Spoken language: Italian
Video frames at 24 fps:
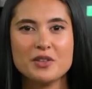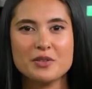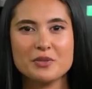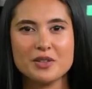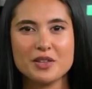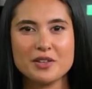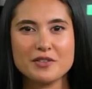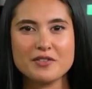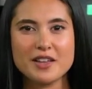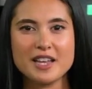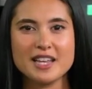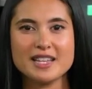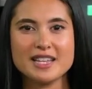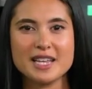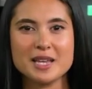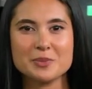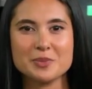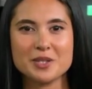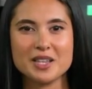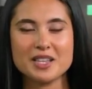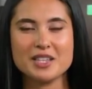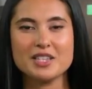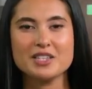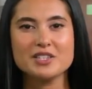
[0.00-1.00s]
perfetti
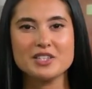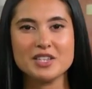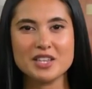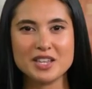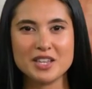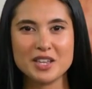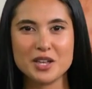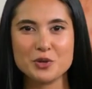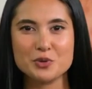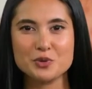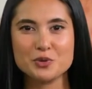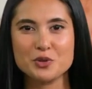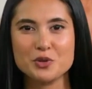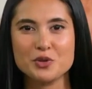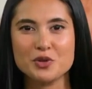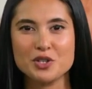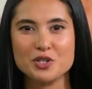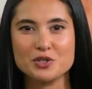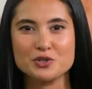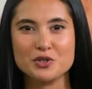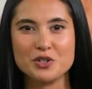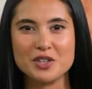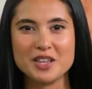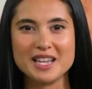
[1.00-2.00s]
per chi cerca un
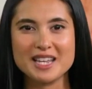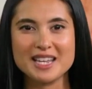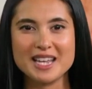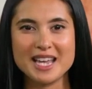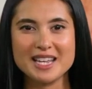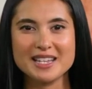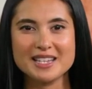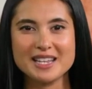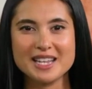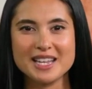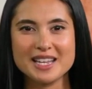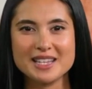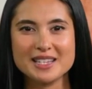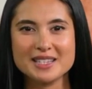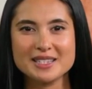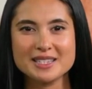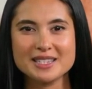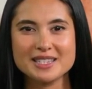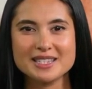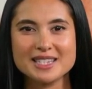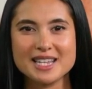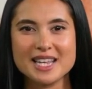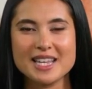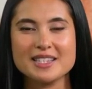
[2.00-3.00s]
orologio elegante e
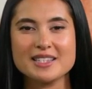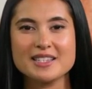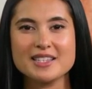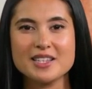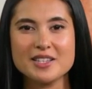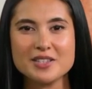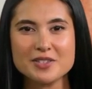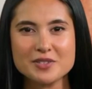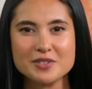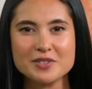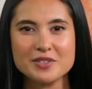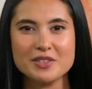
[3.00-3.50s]
resistente.